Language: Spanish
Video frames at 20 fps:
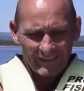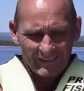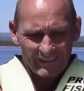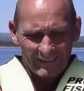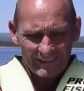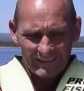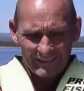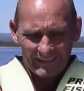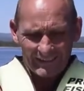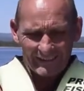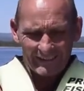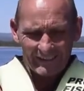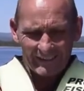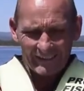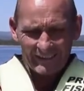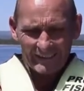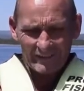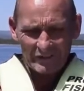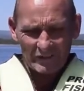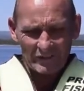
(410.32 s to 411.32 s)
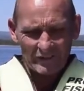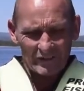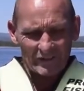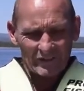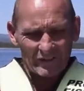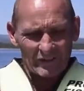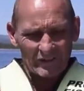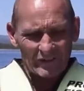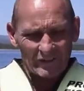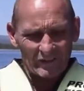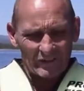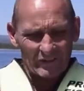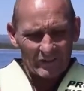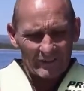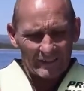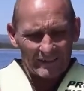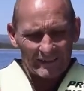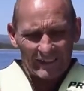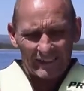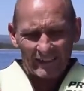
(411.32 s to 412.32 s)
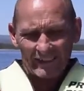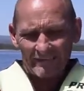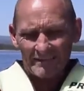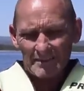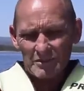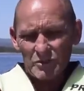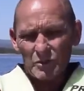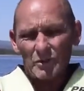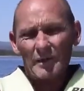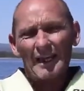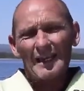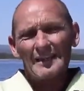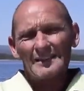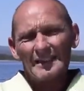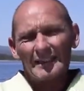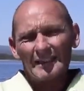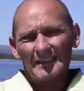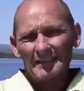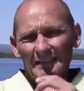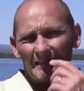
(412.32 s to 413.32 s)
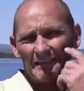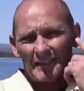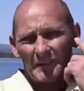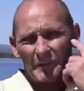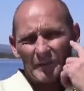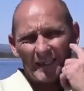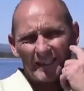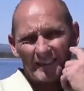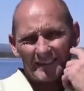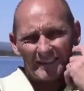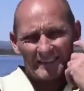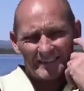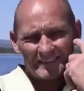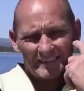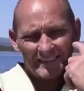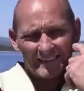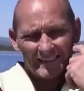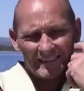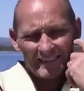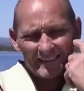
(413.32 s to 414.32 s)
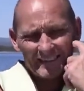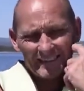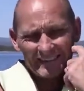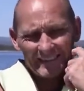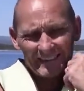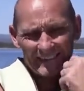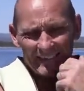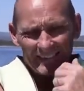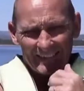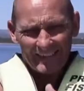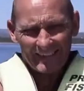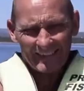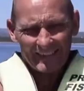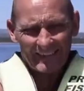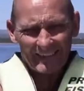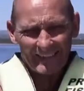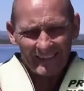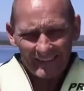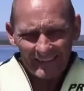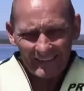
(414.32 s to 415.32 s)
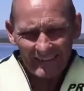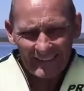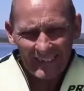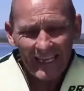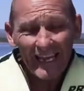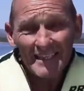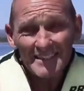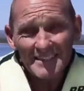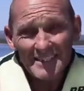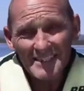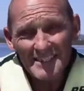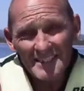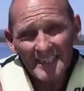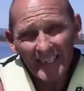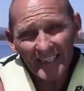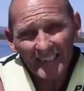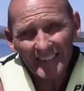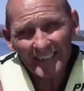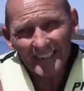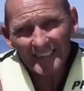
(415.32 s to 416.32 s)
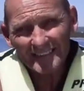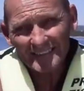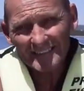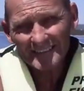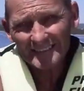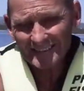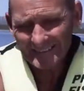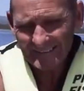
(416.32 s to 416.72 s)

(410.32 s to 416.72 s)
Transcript: y el resto lo integraba en sus kayaks individuales, el Cachi Charras,